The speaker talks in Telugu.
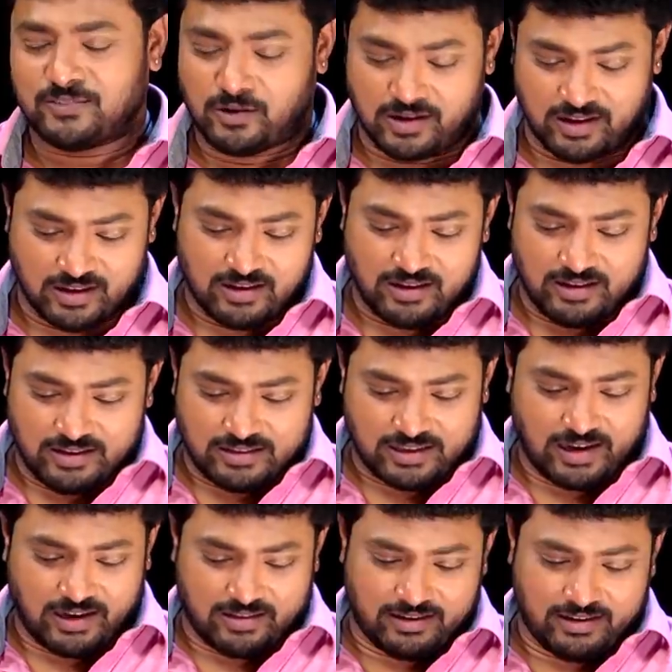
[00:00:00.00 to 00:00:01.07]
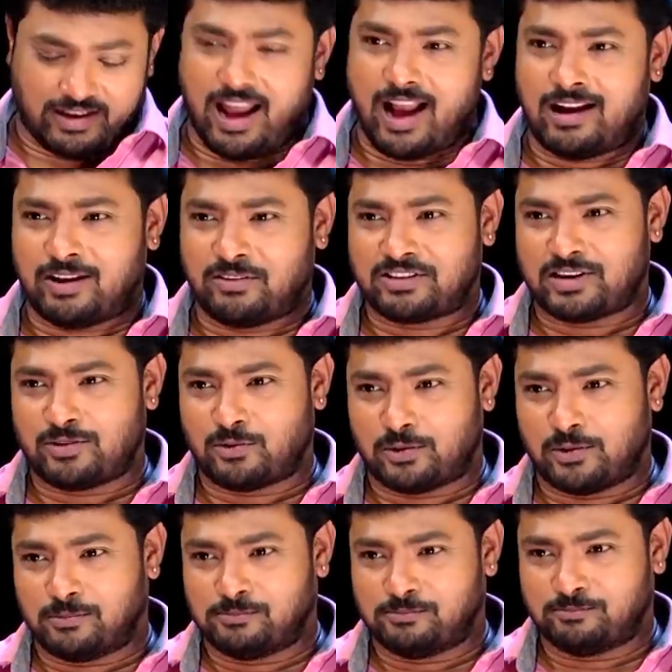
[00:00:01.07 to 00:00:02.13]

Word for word: ఓకే సరే ఇంకా యాంకర్ విషయానికి వద్దాం